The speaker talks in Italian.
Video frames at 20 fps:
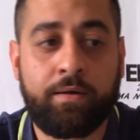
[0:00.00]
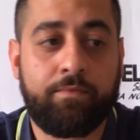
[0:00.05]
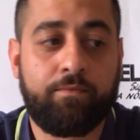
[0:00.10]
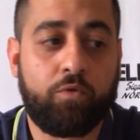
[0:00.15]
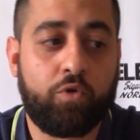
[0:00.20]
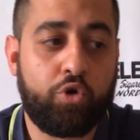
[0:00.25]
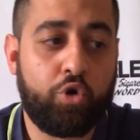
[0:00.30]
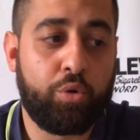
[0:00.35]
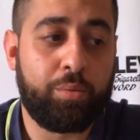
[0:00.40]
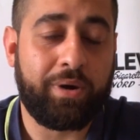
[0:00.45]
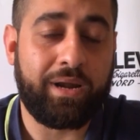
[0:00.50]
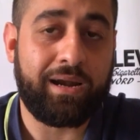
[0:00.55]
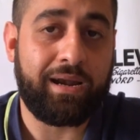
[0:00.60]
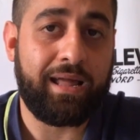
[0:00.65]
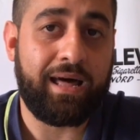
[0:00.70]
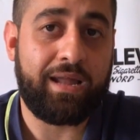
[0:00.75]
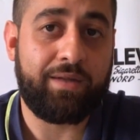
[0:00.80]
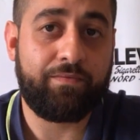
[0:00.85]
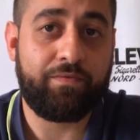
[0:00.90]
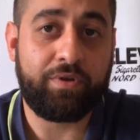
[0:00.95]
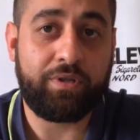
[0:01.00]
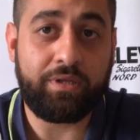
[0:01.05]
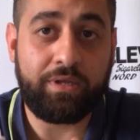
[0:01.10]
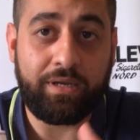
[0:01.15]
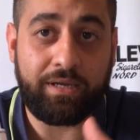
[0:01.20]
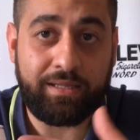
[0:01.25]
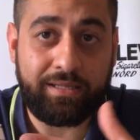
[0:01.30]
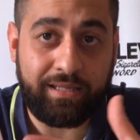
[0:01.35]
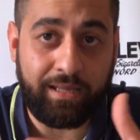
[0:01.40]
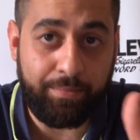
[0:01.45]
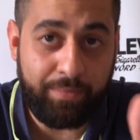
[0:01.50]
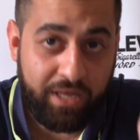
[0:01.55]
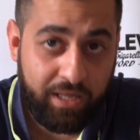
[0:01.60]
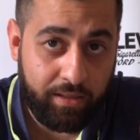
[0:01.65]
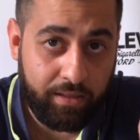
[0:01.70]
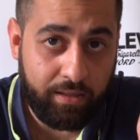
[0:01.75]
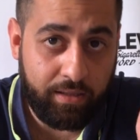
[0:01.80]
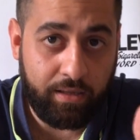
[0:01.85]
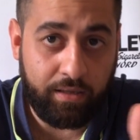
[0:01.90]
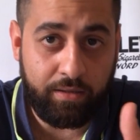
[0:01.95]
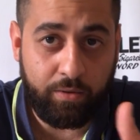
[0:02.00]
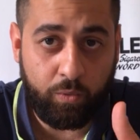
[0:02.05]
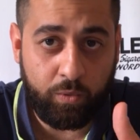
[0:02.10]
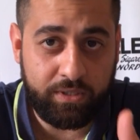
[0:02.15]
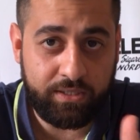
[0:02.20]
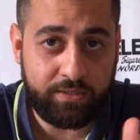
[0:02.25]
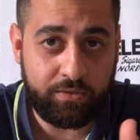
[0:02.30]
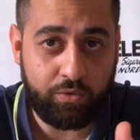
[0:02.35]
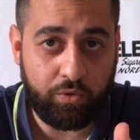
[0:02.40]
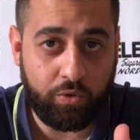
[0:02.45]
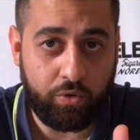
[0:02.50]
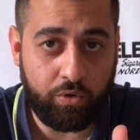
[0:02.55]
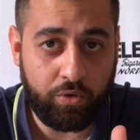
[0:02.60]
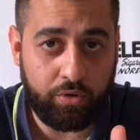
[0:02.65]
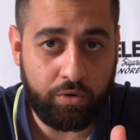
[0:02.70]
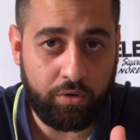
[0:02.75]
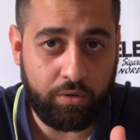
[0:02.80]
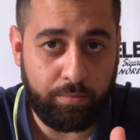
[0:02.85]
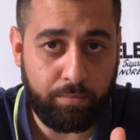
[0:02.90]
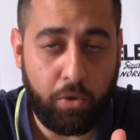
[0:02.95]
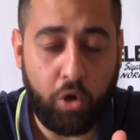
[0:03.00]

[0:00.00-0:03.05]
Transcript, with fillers: volevo parlarvi direttamente di questo eh,